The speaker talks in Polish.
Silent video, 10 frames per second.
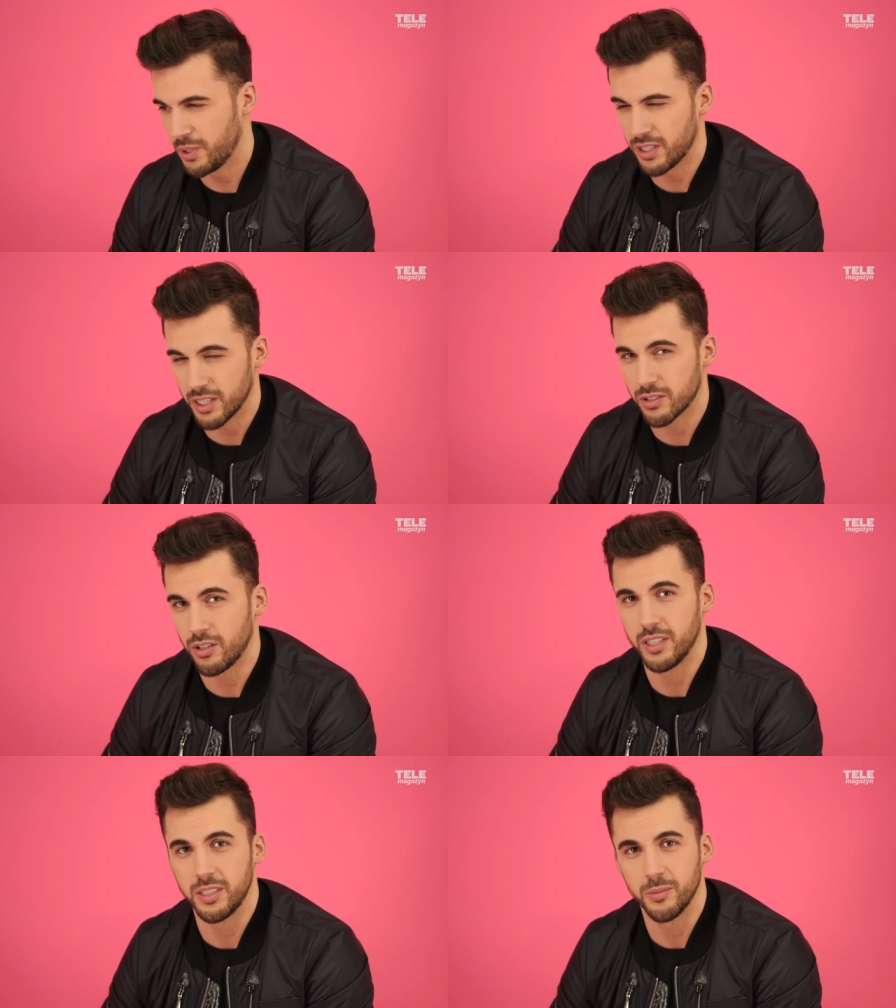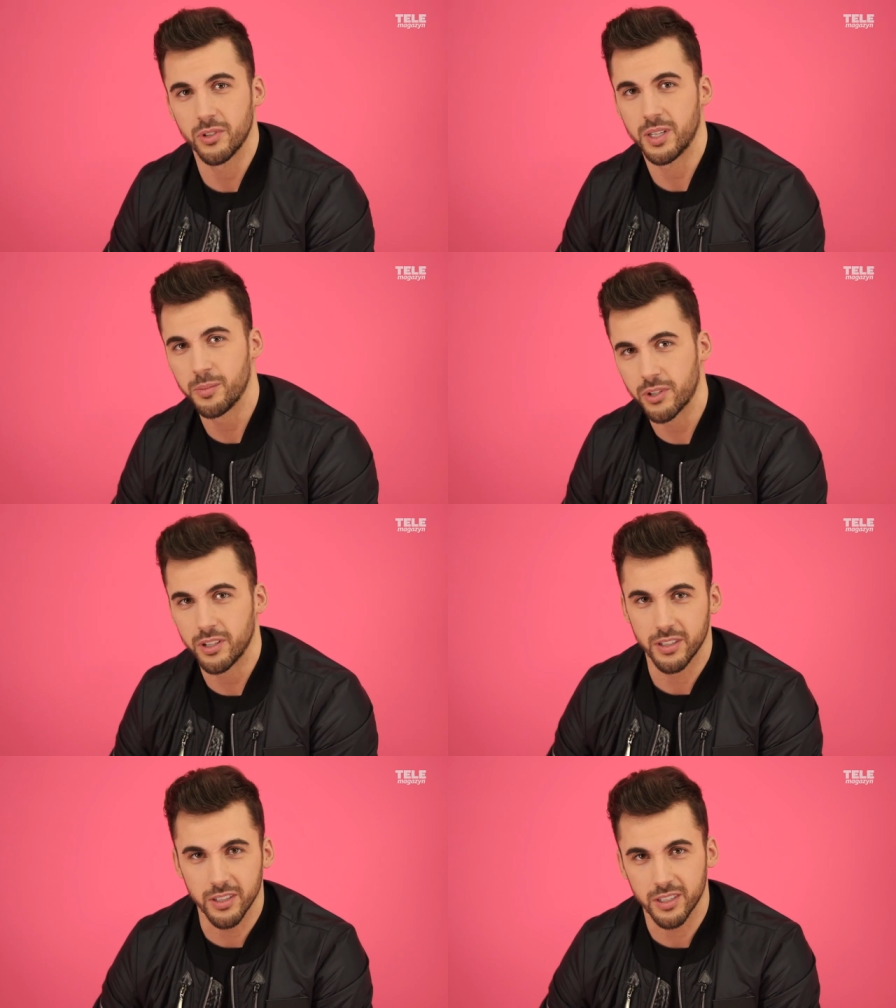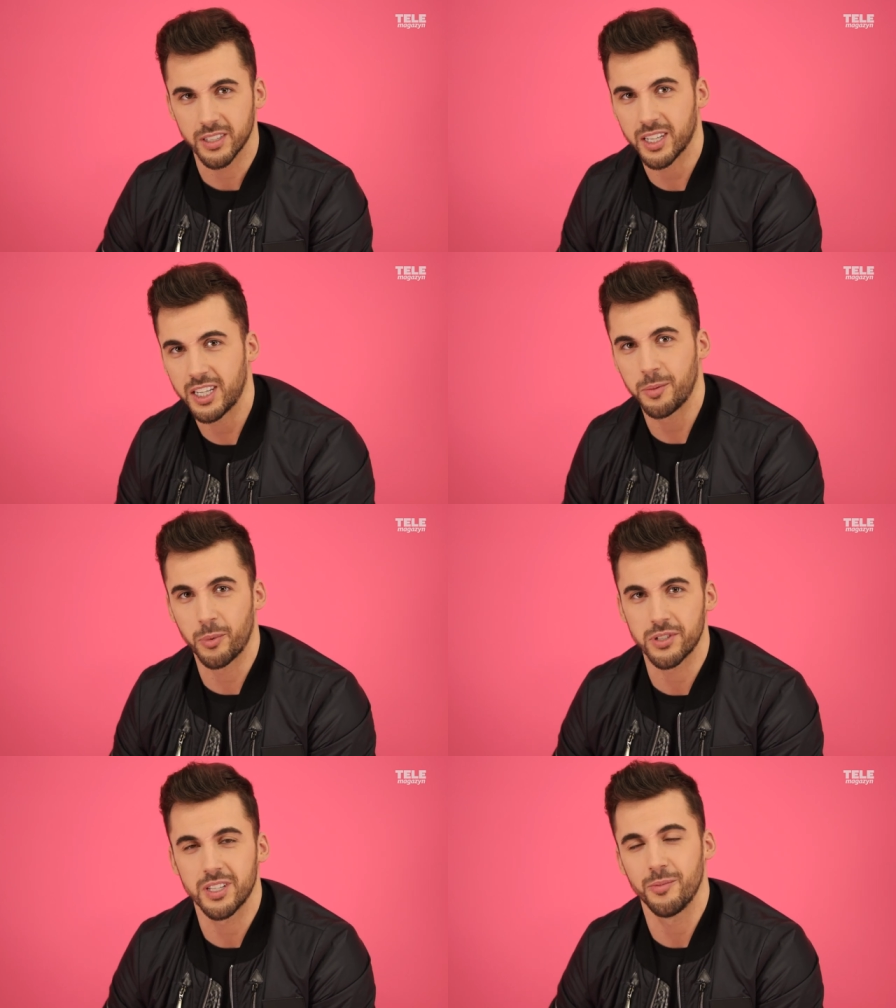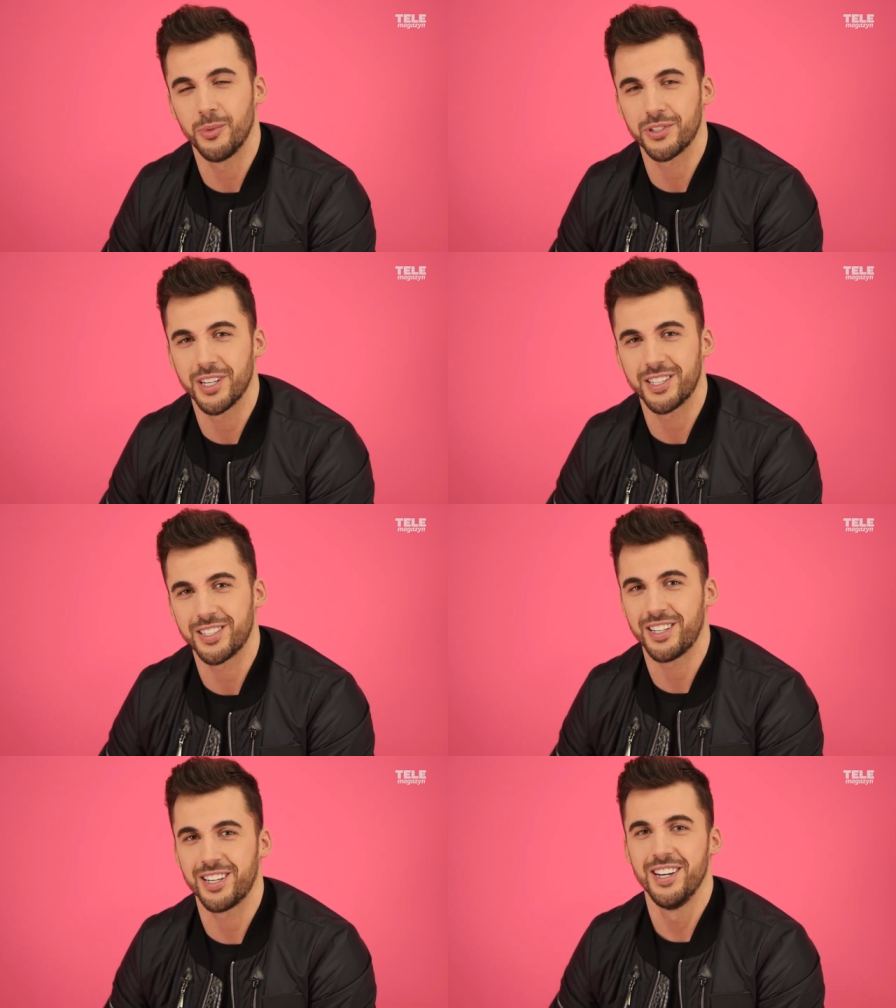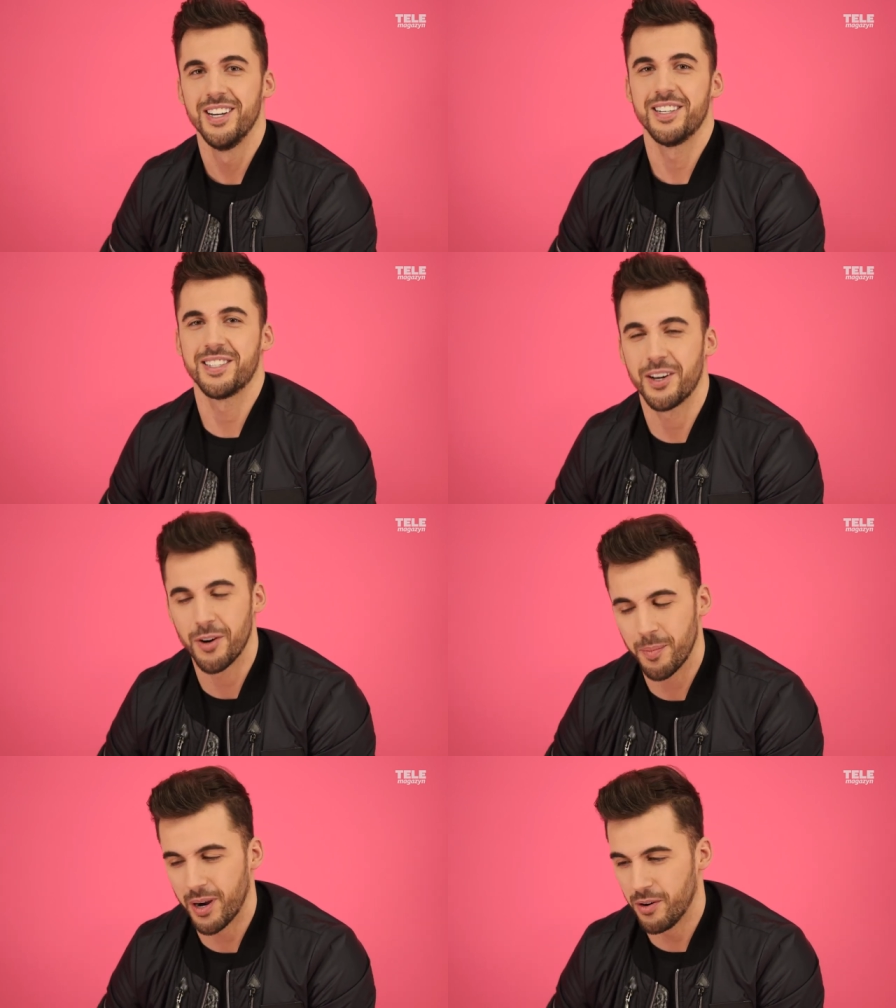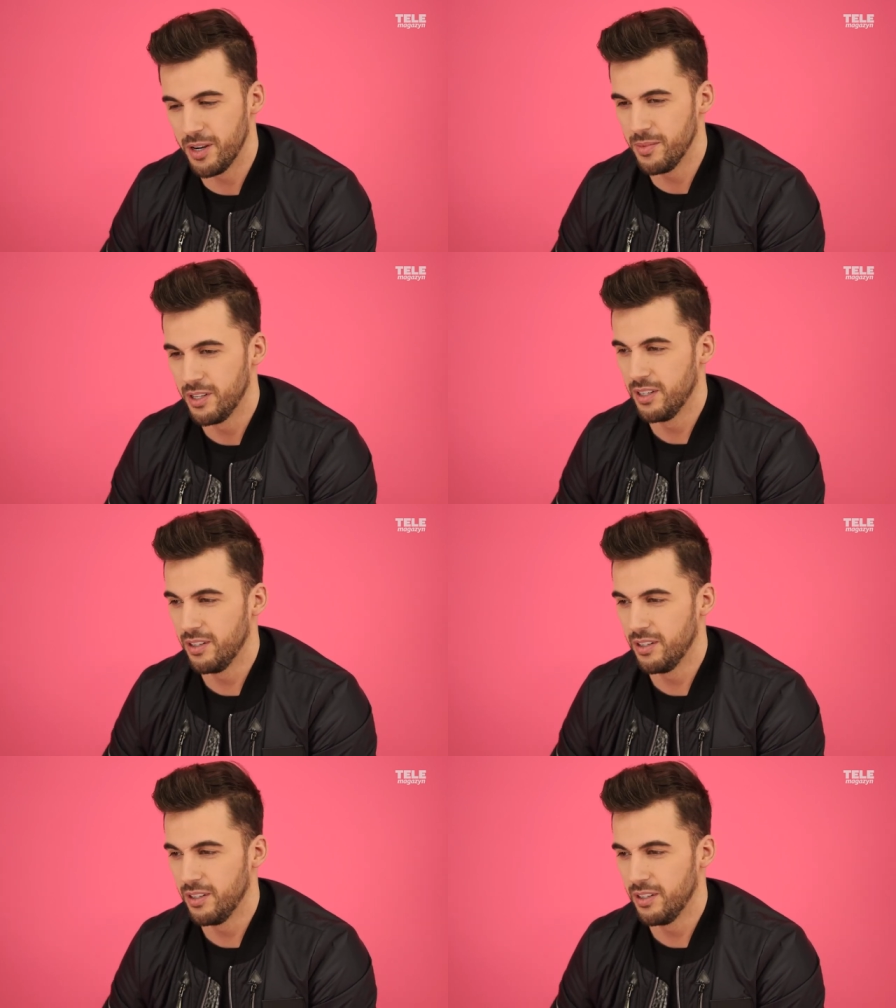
15-letnim, to tam trochę tych takich podstaw bokserskich załapałem.